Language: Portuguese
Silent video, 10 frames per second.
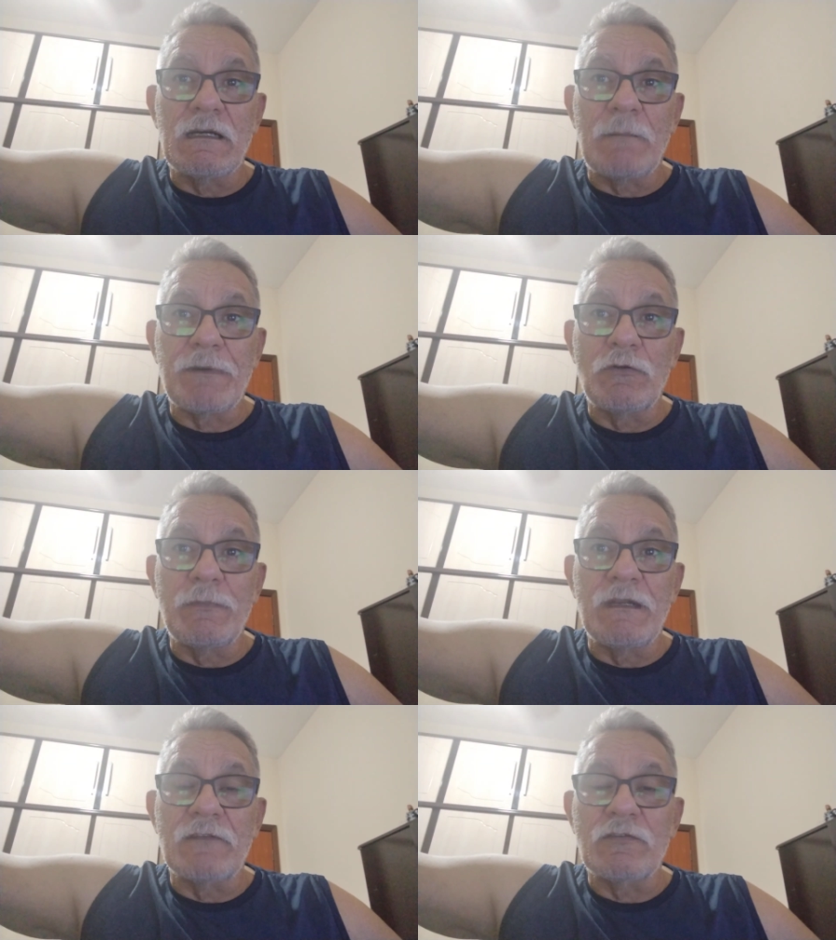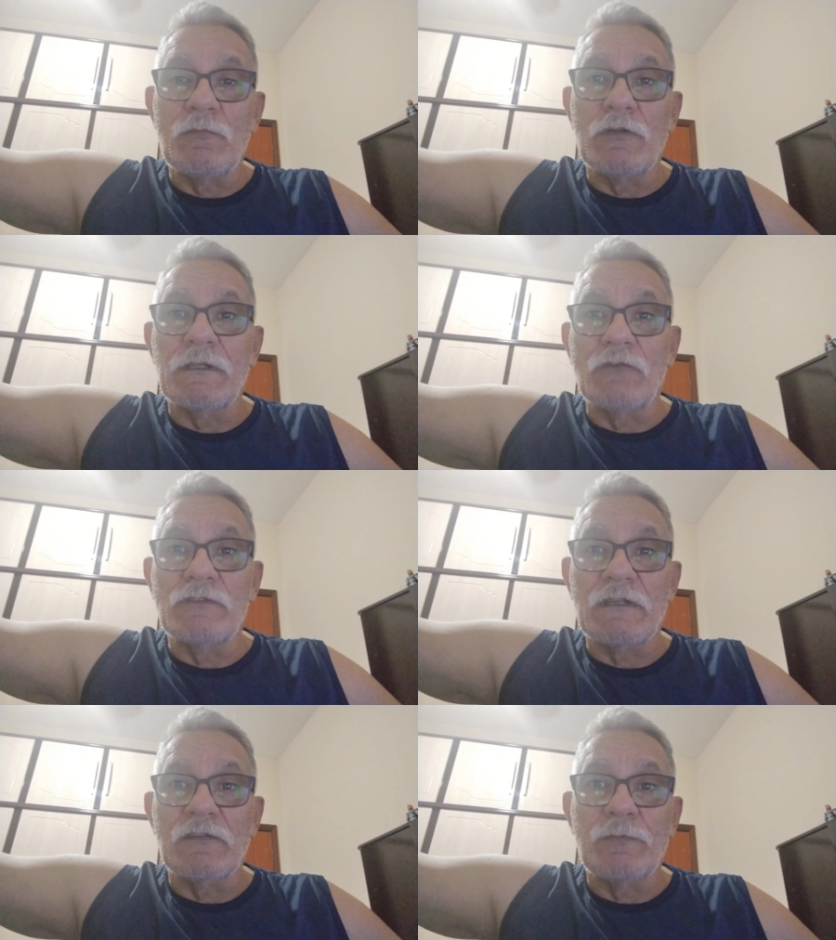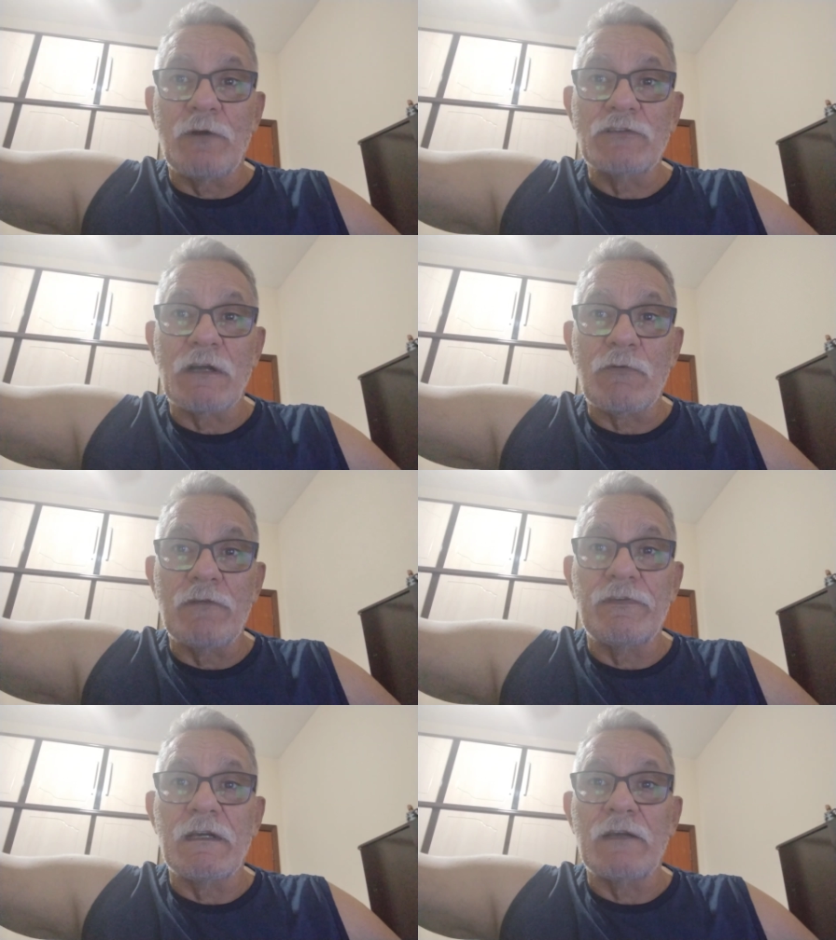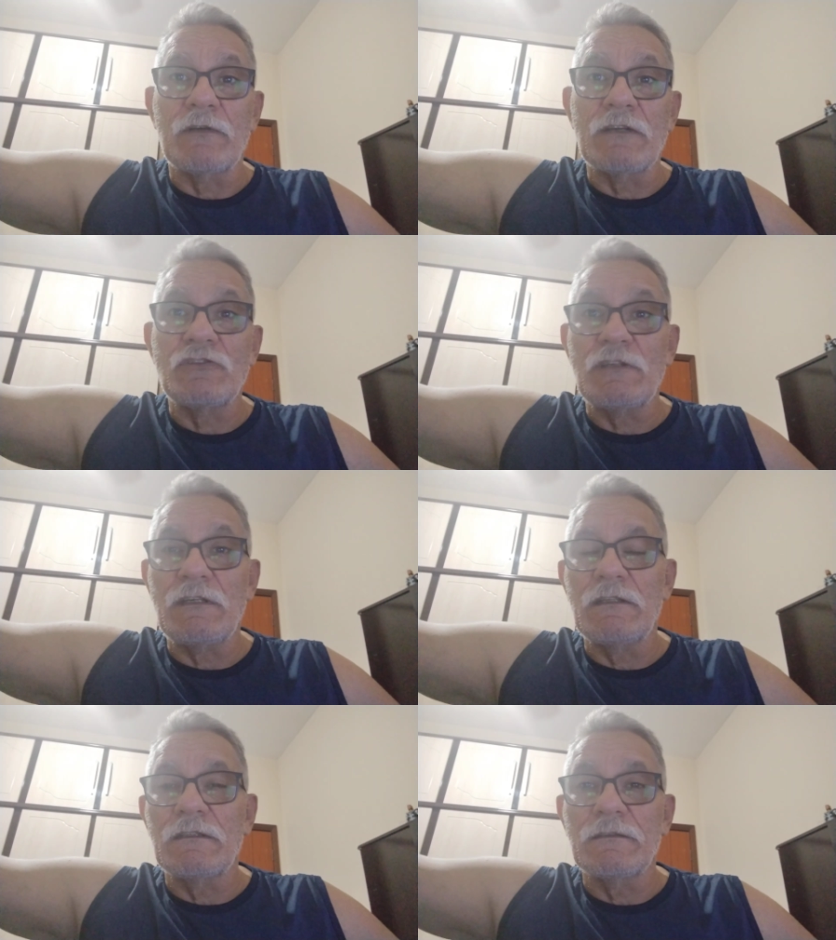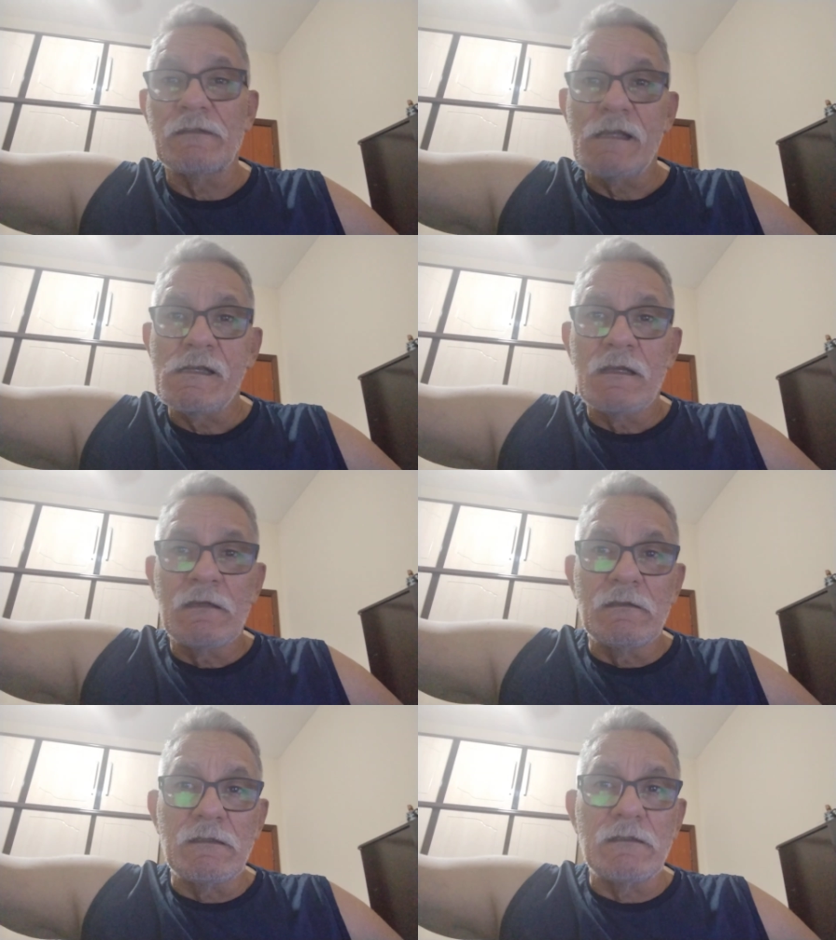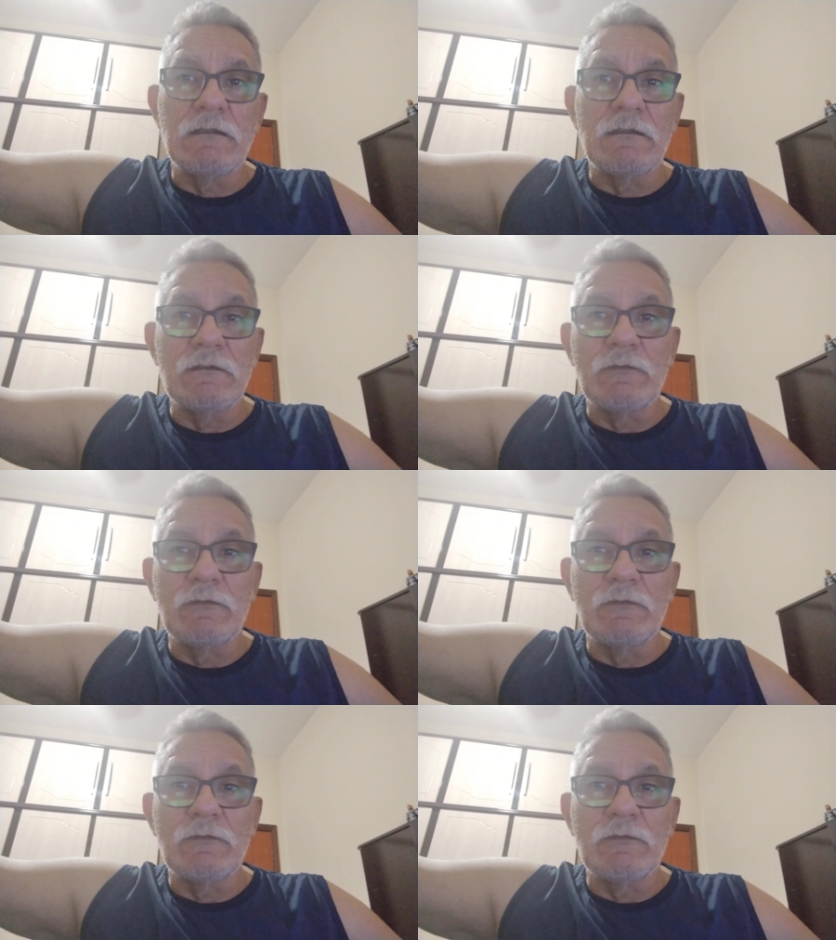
a predominância do modal de transporte aquaviário na China, né?